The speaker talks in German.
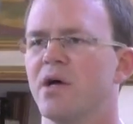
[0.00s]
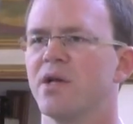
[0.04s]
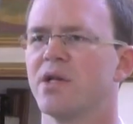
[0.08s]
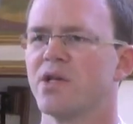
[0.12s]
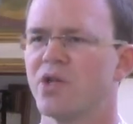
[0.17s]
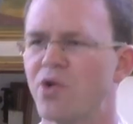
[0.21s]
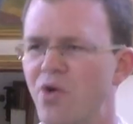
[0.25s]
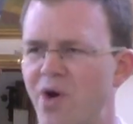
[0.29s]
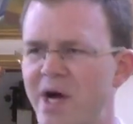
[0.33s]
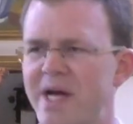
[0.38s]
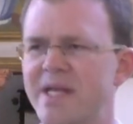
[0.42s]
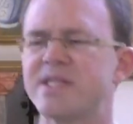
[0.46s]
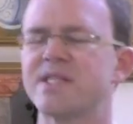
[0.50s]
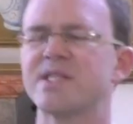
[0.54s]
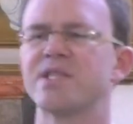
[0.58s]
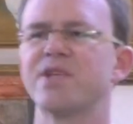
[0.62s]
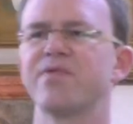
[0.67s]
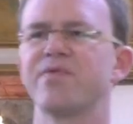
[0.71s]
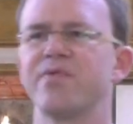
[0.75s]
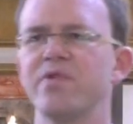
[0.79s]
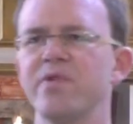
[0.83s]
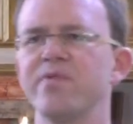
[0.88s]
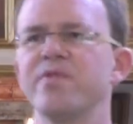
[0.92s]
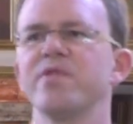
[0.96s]

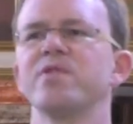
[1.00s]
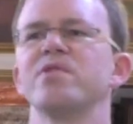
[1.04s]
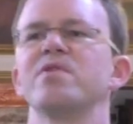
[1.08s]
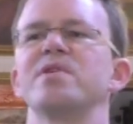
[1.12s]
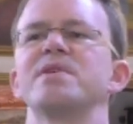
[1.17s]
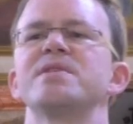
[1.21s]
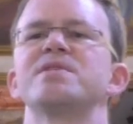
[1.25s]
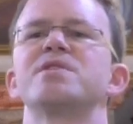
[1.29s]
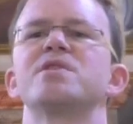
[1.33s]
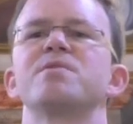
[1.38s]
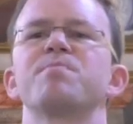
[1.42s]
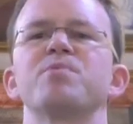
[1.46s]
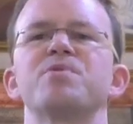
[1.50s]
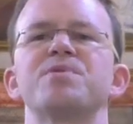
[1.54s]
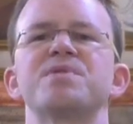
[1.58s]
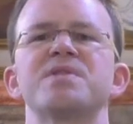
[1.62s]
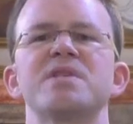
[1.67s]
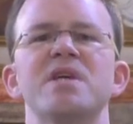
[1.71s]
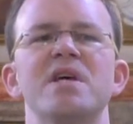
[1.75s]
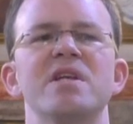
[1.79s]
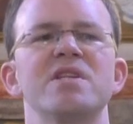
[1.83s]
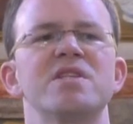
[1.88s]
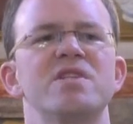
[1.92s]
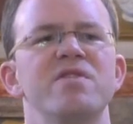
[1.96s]
90, 95
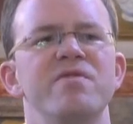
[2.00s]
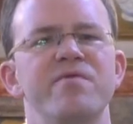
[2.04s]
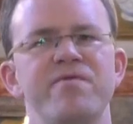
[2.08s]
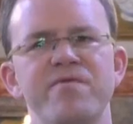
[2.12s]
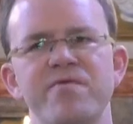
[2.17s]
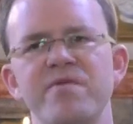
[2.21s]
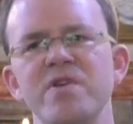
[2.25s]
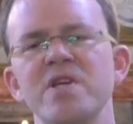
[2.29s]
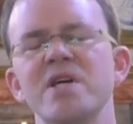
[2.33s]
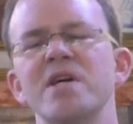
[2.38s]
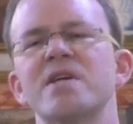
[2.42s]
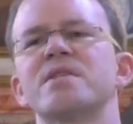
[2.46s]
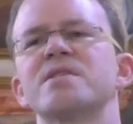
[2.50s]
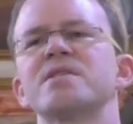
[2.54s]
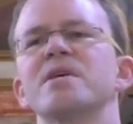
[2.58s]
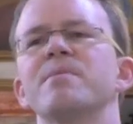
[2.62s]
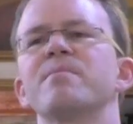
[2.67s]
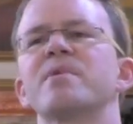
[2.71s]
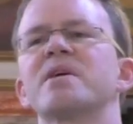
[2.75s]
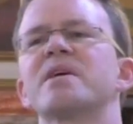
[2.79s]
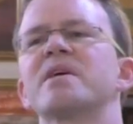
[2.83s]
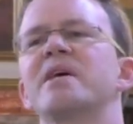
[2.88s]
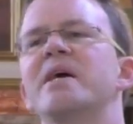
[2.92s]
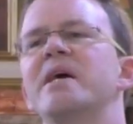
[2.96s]
Prozent die
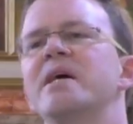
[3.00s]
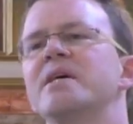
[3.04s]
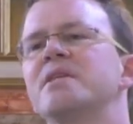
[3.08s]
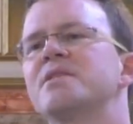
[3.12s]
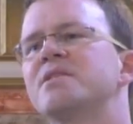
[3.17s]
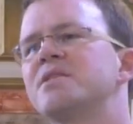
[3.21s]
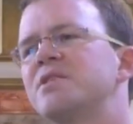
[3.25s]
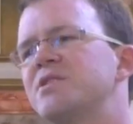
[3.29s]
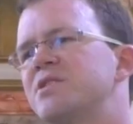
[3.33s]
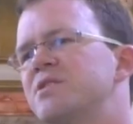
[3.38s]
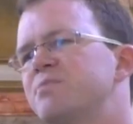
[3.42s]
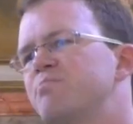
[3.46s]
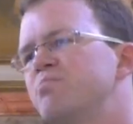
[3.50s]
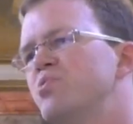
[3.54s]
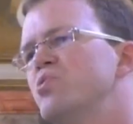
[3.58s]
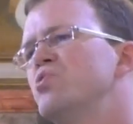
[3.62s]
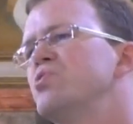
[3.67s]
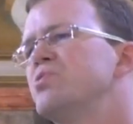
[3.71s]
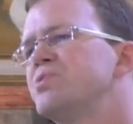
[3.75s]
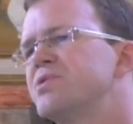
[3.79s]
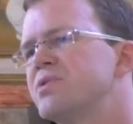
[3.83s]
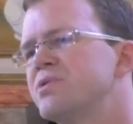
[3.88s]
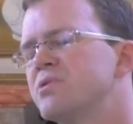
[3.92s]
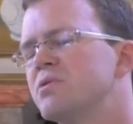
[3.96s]
Wirksamkeit des
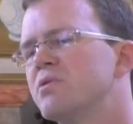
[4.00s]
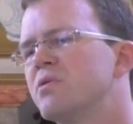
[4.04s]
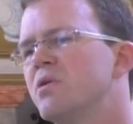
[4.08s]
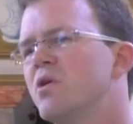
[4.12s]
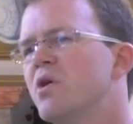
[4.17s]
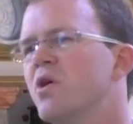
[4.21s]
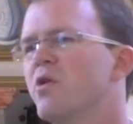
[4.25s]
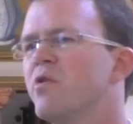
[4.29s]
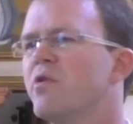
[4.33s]
Bösen.